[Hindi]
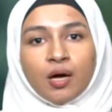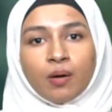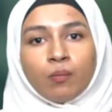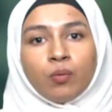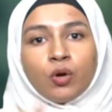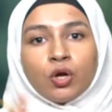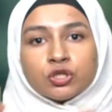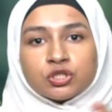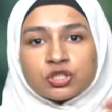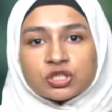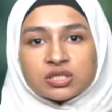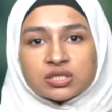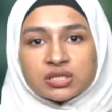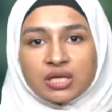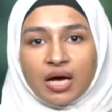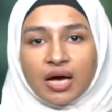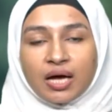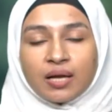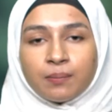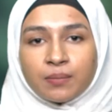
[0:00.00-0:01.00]

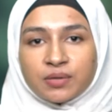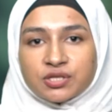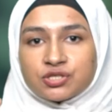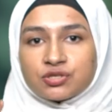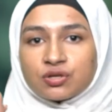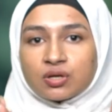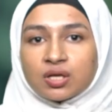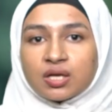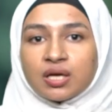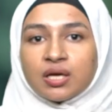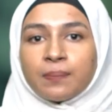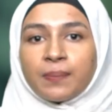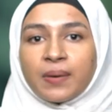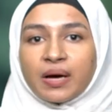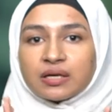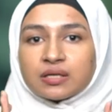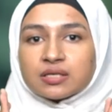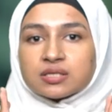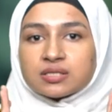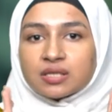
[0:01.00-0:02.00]
बलूचिस्तान मशरकी
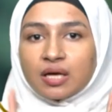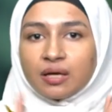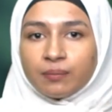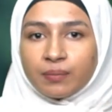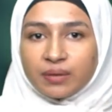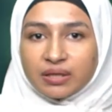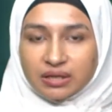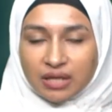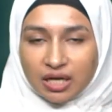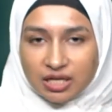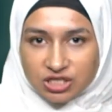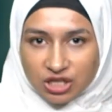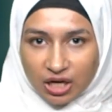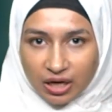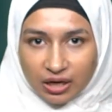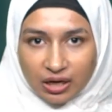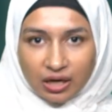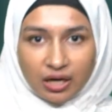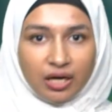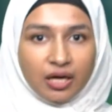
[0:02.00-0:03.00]
पाकिस्तान बनता
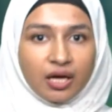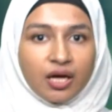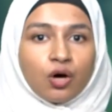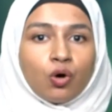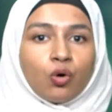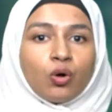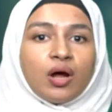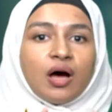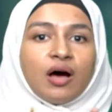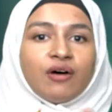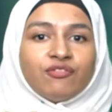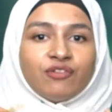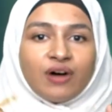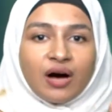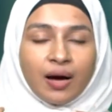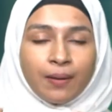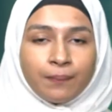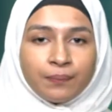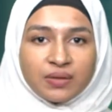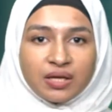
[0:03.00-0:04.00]
जा रहा है और
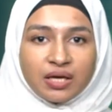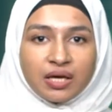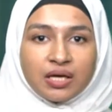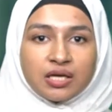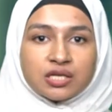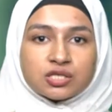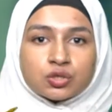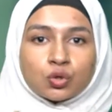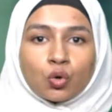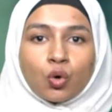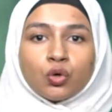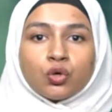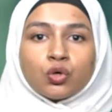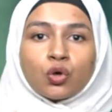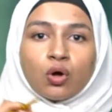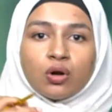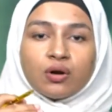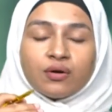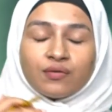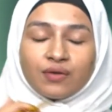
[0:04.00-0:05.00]
अवाम ने इसको
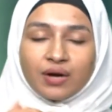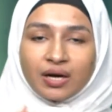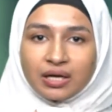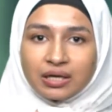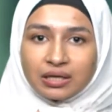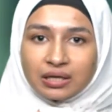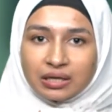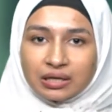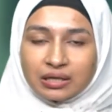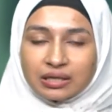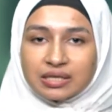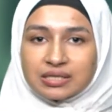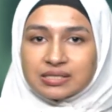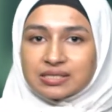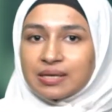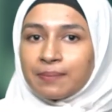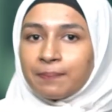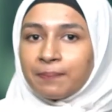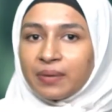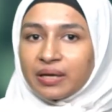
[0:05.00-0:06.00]
टॉलरेट करने
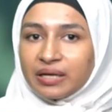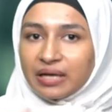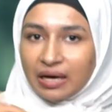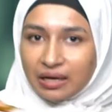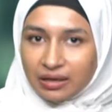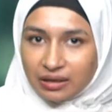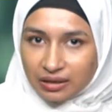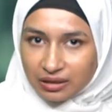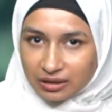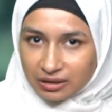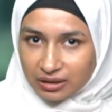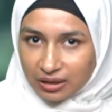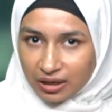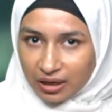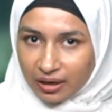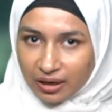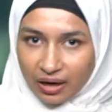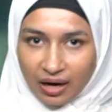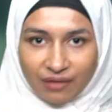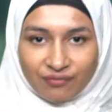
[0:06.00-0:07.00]
से मना कर
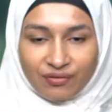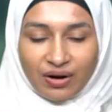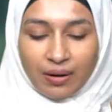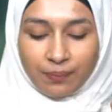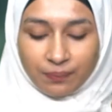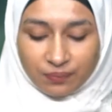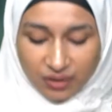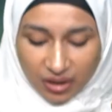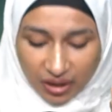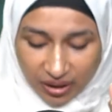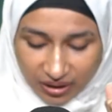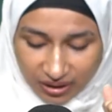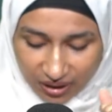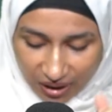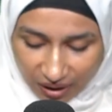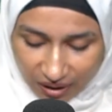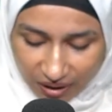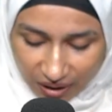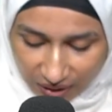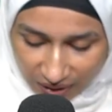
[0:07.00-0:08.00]
दिया है अवाम का
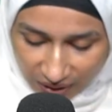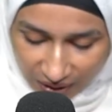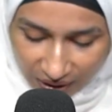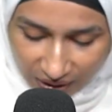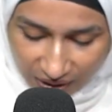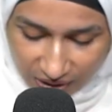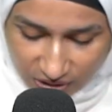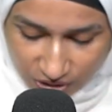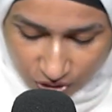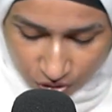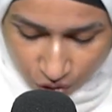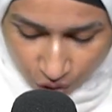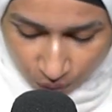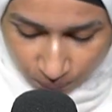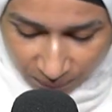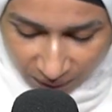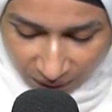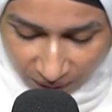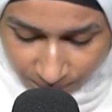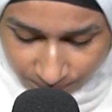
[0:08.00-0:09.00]
क्या कहना है इसके
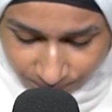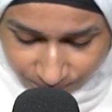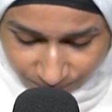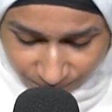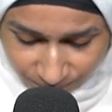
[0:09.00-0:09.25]
ऊपर